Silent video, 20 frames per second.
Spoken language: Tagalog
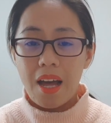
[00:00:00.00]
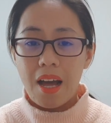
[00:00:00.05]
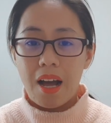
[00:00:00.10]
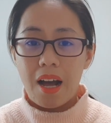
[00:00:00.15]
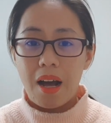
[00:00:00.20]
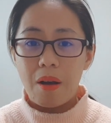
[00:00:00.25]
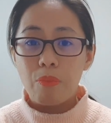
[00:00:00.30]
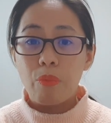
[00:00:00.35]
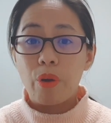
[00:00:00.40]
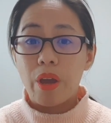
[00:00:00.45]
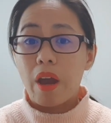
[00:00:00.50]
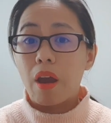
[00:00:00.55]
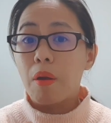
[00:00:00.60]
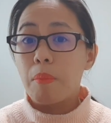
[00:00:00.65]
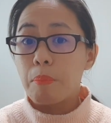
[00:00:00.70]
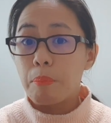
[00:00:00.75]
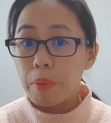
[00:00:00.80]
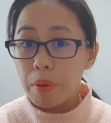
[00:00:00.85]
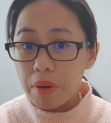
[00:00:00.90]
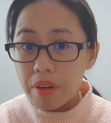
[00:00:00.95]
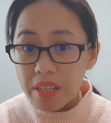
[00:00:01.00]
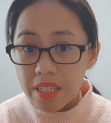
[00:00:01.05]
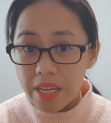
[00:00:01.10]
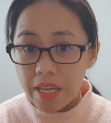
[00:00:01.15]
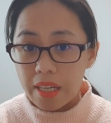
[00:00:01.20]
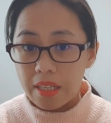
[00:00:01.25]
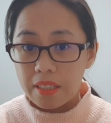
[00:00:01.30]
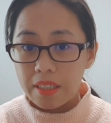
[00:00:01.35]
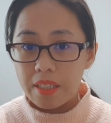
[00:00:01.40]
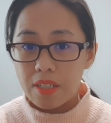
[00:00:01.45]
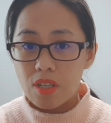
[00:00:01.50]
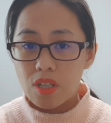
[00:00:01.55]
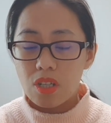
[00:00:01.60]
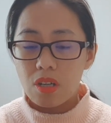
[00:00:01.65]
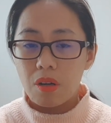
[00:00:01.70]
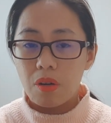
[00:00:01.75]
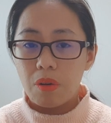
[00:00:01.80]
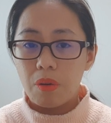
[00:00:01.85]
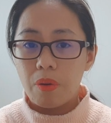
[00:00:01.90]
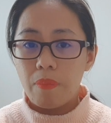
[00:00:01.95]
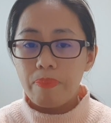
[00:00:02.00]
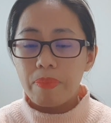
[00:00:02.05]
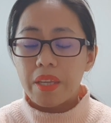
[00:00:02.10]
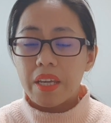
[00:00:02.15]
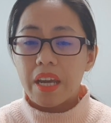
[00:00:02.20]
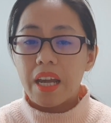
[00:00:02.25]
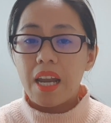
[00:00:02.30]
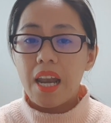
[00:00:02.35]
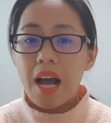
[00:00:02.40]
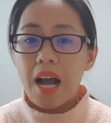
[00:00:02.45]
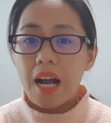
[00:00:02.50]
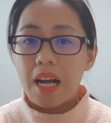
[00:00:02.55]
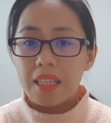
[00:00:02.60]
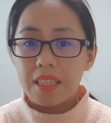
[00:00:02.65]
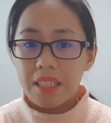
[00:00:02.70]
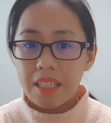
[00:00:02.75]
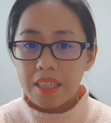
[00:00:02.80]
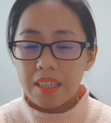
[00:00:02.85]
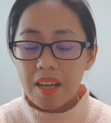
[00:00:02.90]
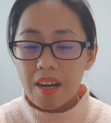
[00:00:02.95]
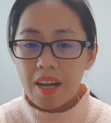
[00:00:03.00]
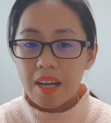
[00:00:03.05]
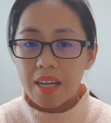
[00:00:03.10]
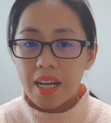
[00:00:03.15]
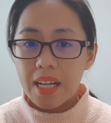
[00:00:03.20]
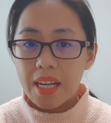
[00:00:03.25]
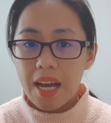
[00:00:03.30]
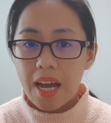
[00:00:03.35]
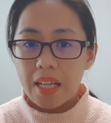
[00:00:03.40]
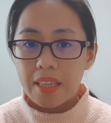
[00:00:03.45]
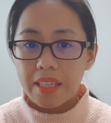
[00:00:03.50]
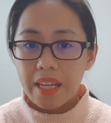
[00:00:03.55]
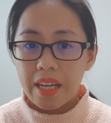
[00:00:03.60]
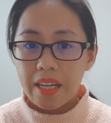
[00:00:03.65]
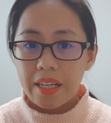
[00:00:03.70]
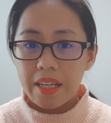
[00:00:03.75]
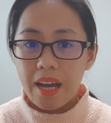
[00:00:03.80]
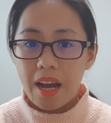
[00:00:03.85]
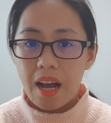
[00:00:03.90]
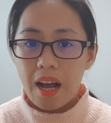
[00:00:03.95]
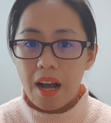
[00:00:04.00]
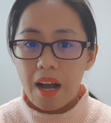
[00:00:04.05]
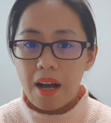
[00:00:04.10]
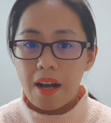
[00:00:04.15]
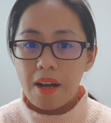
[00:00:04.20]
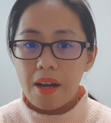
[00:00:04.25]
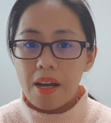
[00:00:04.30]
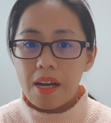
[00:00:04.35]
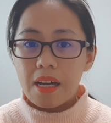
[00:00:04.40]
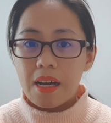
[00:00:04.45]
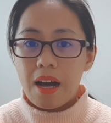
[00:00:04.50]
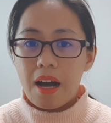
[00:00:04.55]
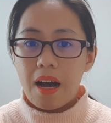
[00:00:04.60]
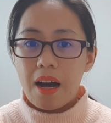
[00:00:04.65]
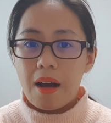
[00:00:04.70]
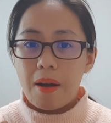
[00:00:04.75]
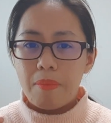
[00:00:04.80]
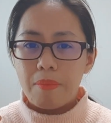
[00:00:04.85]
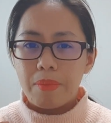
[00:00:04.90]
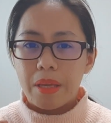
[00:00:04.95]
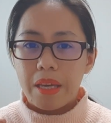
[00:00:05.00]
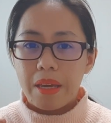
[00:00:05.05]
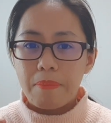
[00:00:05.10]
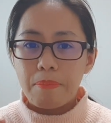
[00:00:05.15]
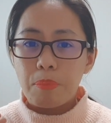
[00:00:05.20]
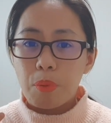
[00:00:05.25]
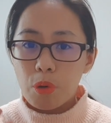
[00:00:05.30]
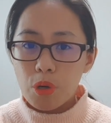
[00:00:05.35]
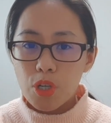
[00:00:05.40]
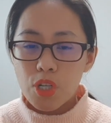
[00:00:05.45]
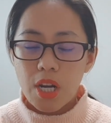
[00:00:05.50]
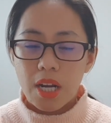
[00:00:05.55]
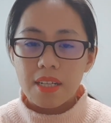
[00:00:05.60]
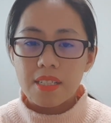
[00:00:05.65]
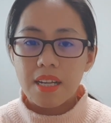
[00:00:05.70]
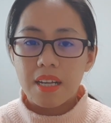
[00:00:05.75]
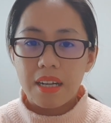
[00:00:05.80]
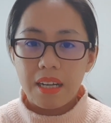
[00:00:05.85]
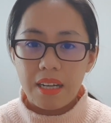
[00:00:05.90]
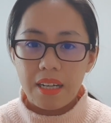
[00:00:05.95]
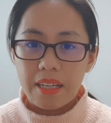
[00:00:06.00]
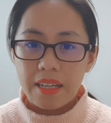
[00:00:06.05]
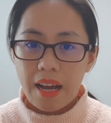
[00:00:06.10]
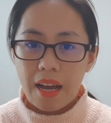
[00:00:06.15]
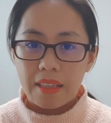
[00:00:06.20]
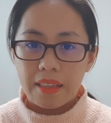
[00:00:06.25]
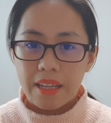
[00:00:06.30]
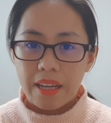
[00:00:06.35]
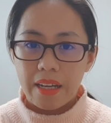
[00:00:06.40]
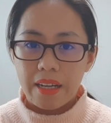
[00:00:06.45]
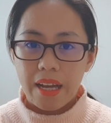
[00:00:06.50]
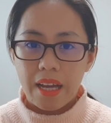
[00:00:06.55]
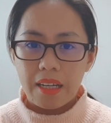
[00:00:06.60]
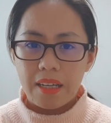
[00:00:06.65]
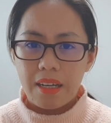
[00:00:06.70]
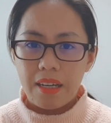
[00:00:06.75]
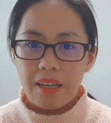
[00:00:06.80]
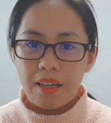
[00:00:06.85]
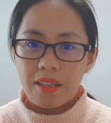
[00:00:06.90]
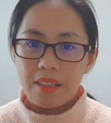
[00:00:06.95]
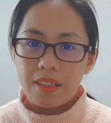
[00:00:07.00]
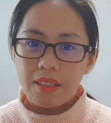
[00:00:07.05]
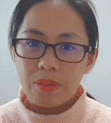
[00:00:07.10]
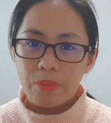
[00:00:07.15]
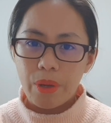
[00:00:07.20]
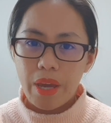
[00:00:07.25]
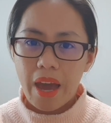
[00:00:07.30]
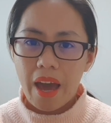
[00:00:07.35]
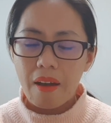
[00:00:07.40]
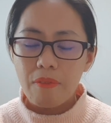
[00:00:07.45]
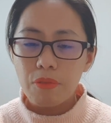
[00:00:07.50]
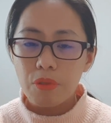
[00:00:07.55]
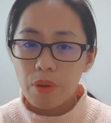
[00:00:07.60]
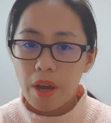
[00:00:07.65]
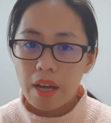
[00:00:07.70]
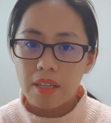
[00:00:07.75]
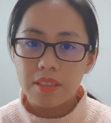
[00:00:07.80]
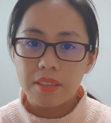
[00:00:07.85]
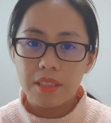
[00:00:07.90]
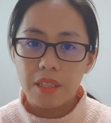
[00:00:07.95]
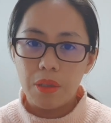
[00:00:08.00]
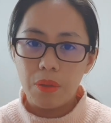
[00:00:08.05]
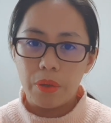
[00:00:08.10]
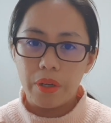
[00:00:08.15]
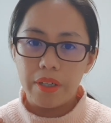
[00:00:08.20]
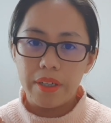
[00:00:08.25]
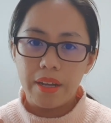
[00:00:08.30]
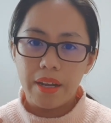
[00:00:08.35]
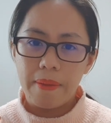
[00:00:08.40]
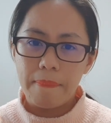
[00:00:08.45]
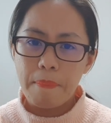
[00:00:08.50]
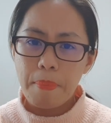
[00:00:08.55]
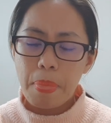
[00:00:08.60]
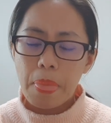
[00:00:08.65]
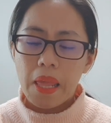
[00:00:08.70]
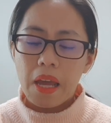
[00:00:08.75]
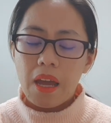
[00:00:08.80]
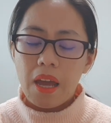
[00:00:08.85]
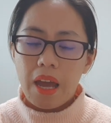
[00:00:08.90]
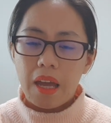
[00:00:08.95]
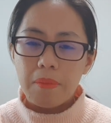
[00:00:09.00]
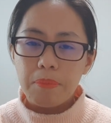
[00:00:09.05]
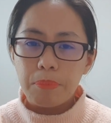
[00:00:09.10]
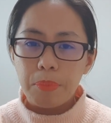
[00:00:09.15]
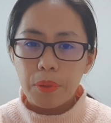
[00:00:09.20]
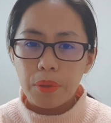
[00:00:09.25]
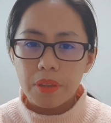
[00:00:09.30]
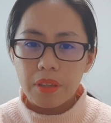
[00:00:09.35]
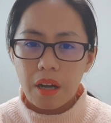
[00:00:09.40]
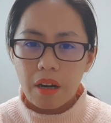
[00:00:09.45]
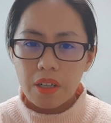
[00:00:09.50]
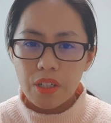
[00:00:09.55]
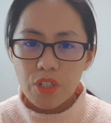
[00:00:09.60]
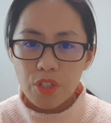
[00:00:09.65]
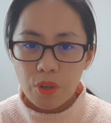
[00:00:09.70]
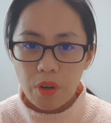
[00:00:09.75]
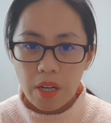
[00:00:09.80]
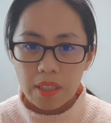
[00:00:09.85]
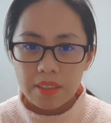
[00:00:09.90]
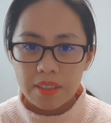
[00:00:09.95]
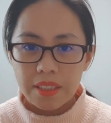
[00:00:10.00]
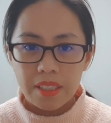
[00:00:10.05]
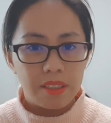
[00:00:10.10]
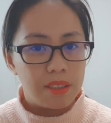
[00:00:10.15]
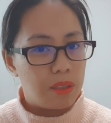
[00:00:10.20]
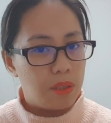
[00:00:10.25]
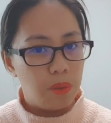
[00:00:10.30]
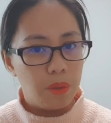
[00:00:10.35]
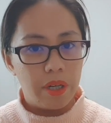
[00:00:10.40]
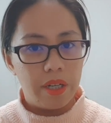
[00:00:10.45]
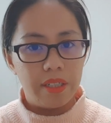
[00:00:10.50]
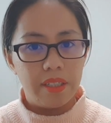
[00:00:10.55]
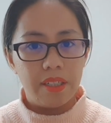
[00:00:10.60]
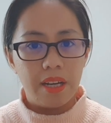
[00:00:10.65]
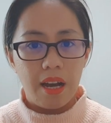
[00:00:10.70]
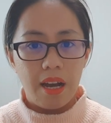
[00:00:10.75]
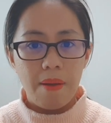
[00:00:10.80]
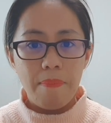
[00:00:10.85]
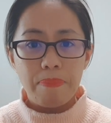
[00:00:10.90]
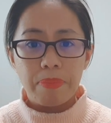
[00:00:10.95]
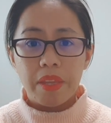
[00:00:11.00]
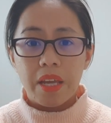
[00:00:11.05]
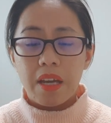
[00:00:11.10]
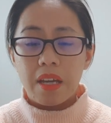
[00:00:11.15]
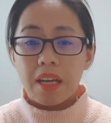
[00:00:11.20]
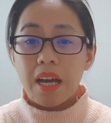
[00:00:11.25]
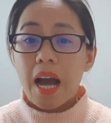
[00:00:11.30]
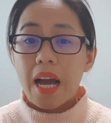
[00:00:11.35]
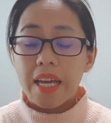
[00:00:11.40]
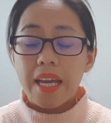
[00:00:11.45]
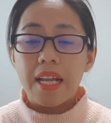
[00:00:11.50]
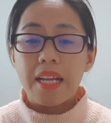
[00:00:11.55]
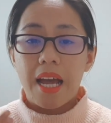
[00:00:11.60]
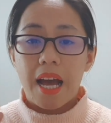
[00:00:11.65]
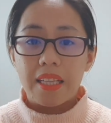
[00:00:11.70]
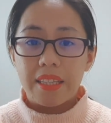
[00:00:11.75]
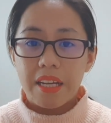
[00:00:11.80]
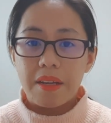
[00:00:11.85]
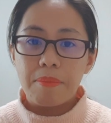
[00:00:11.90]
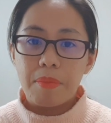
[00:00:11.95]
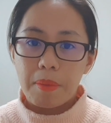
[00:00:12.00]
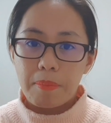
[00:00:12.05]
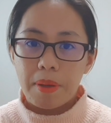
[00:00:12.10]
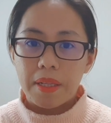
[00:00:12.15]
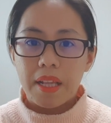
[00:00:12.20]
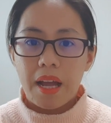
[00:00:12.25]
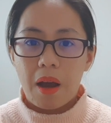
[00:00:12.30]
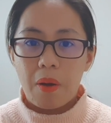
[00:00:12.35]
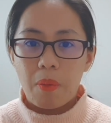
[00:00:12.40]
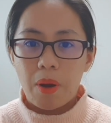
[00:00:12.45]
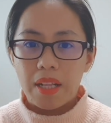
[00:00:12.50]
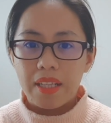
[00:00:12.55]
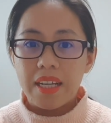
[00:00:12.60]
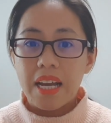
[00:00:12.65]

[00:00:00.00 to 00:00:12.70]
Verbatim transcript: Um, we are burdened. So, kailangan din talaga natin na um, i-push ang sarili natin and we have to ask the Lord and, and put our trust in the Lord na kaya nating magpatawad.